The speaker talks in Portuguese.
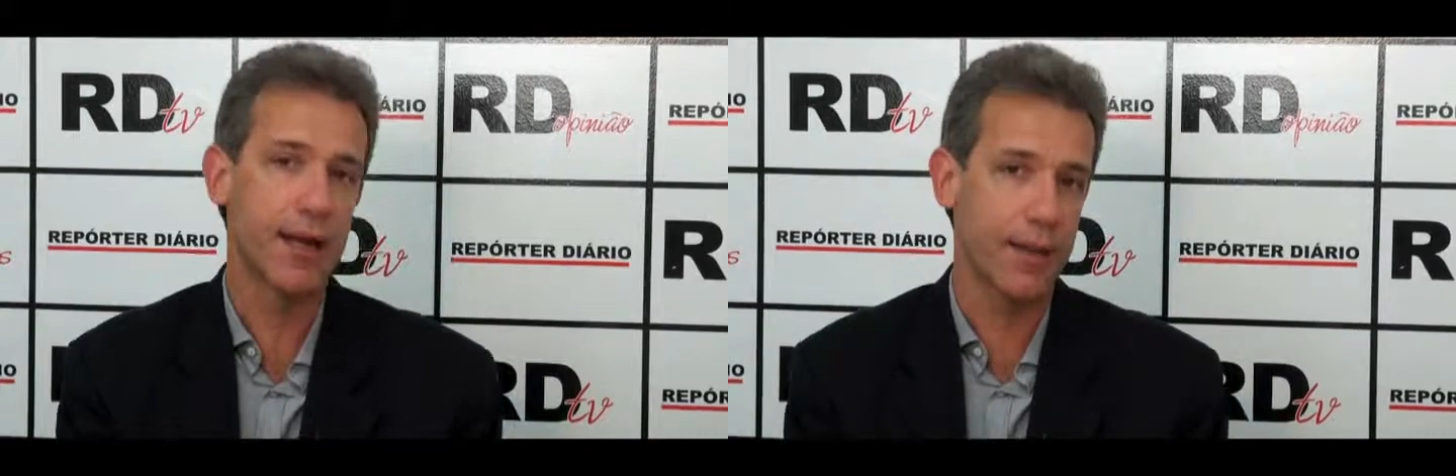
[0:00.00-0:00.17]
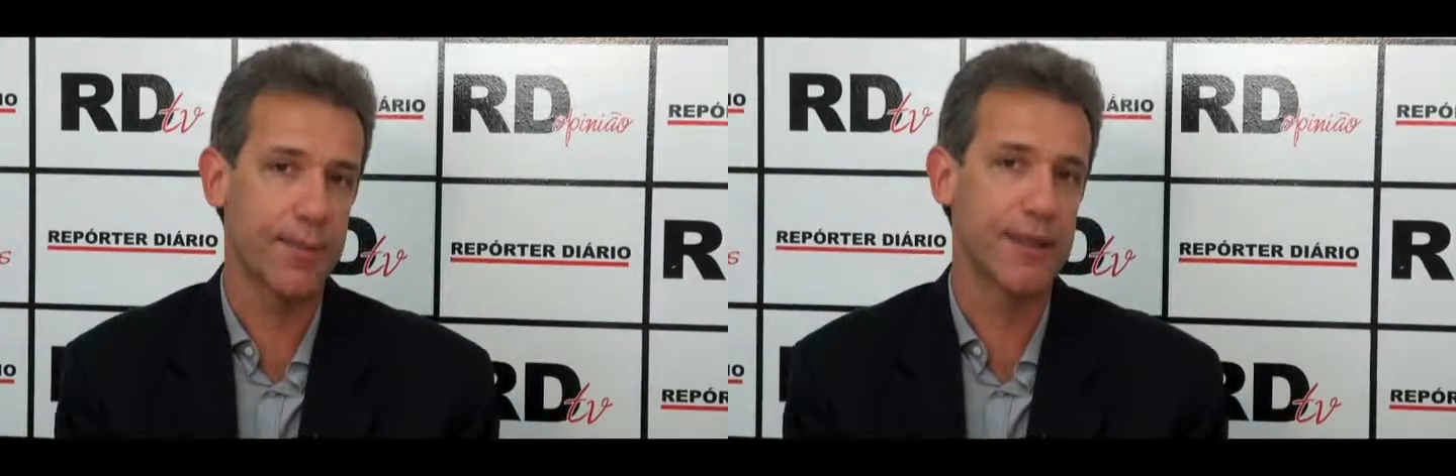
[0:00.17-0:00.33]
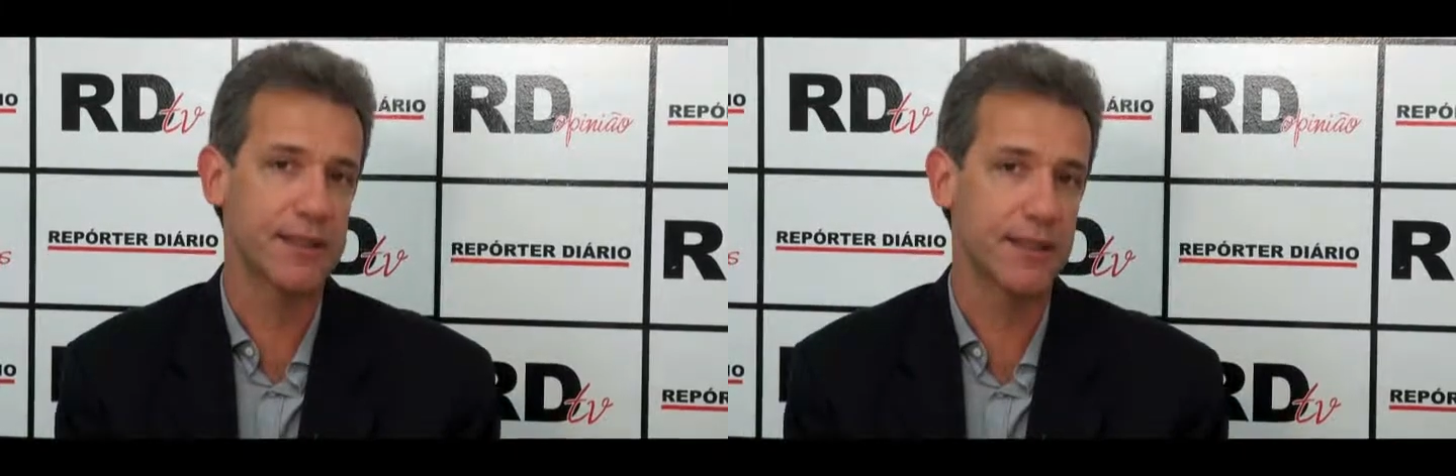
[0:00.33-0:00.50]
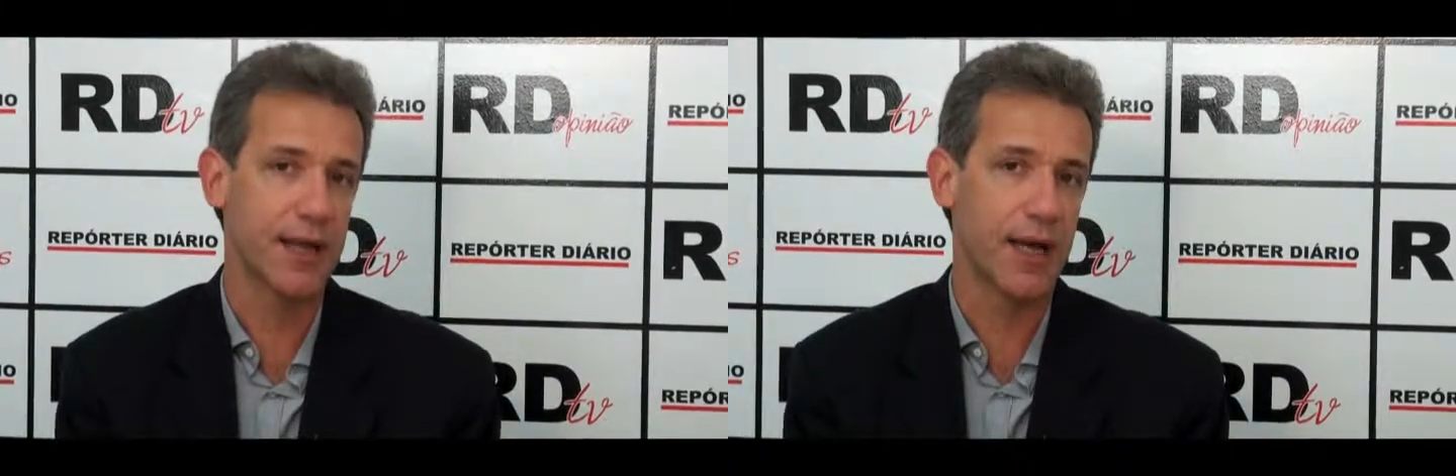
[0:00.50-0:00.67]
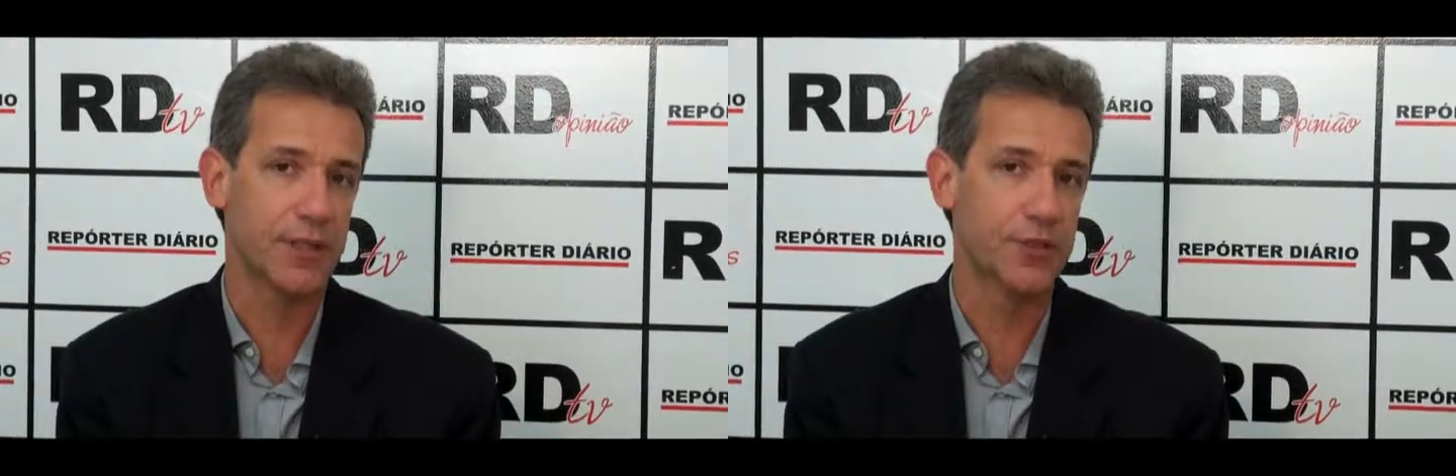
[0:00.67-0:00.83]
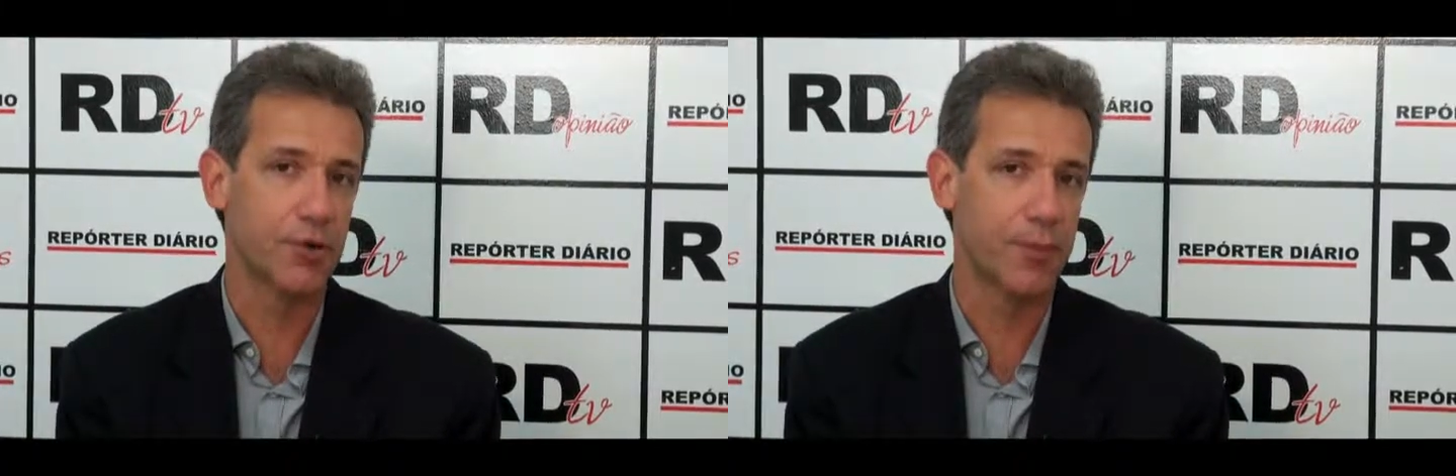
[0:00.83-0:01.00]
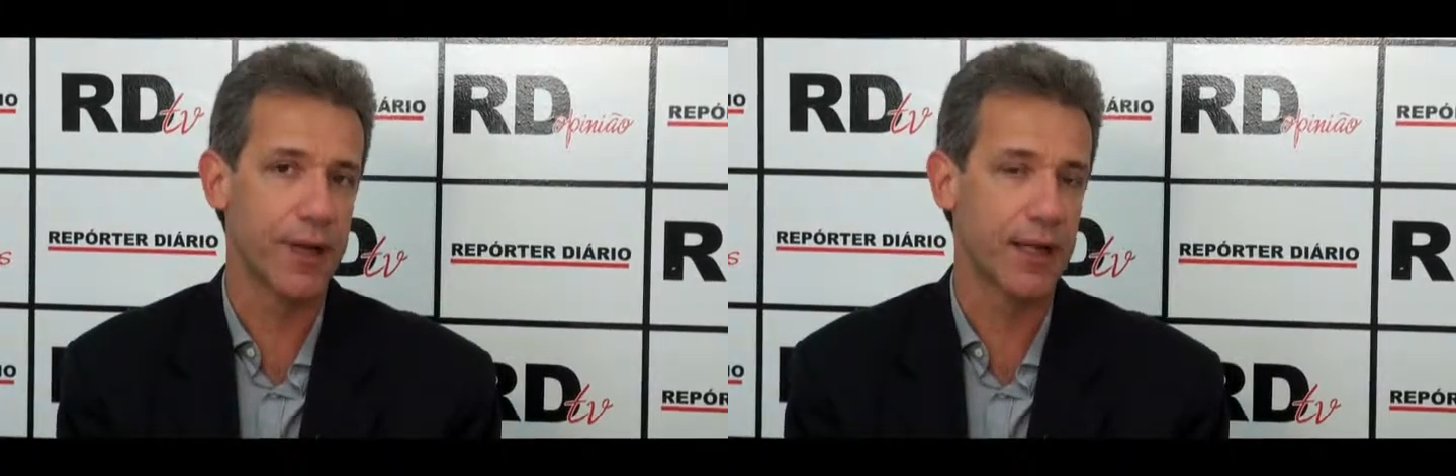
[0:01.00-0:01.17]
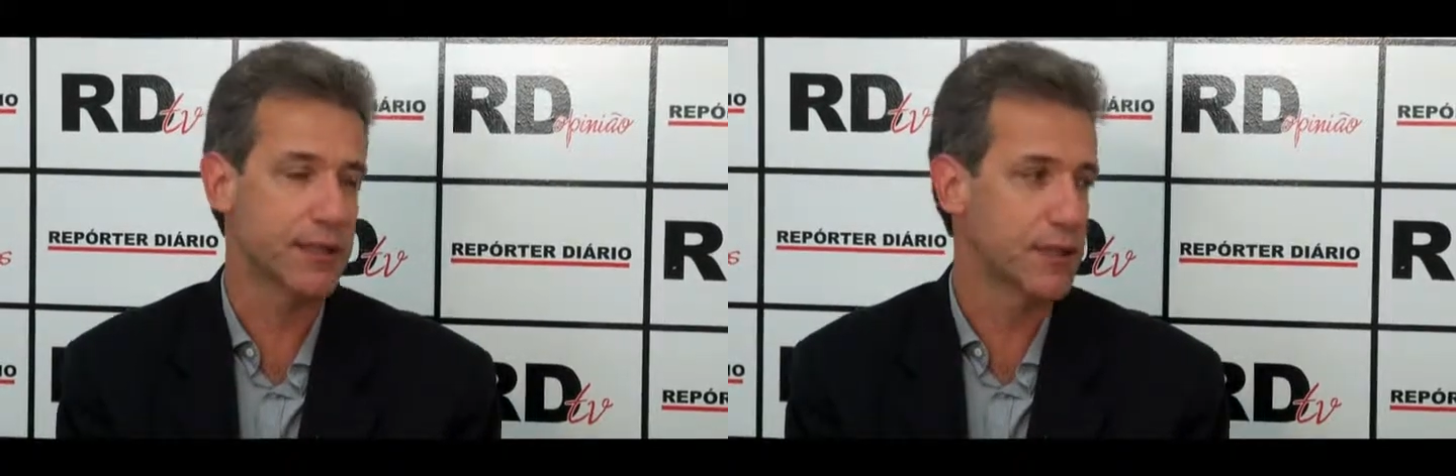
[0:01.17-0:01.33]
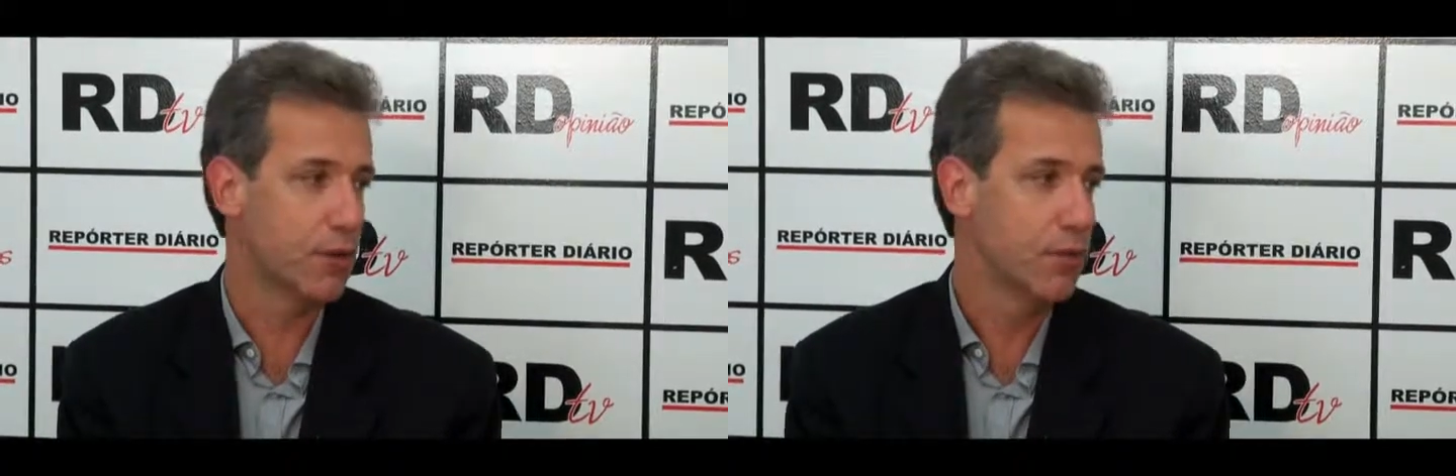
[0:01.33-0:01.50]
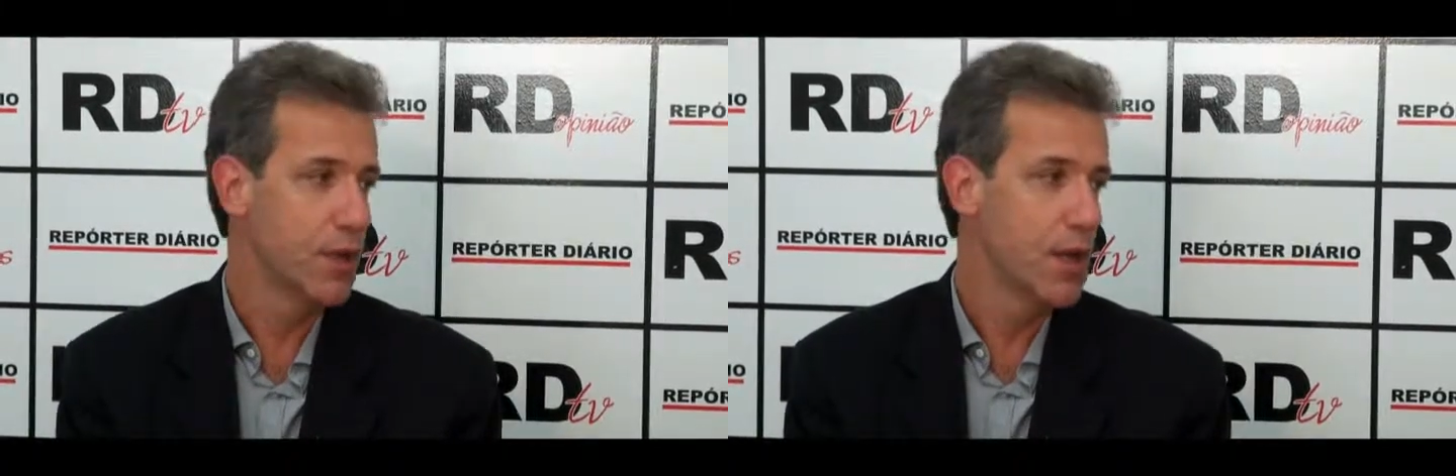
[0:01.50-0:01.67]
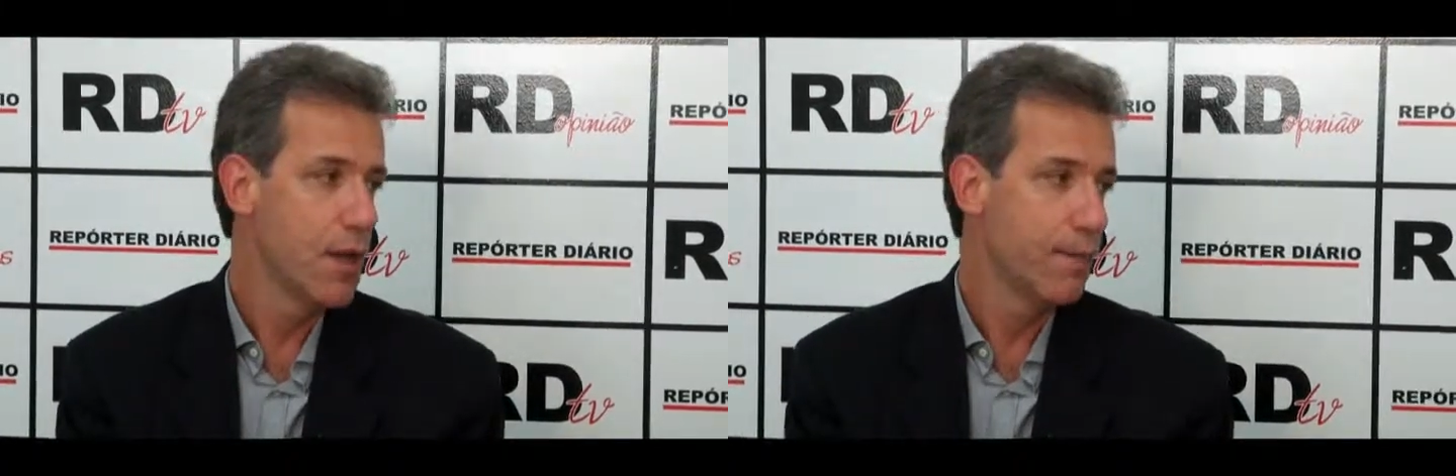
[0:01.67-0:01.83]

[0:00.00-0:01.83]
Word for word: capacidade de operação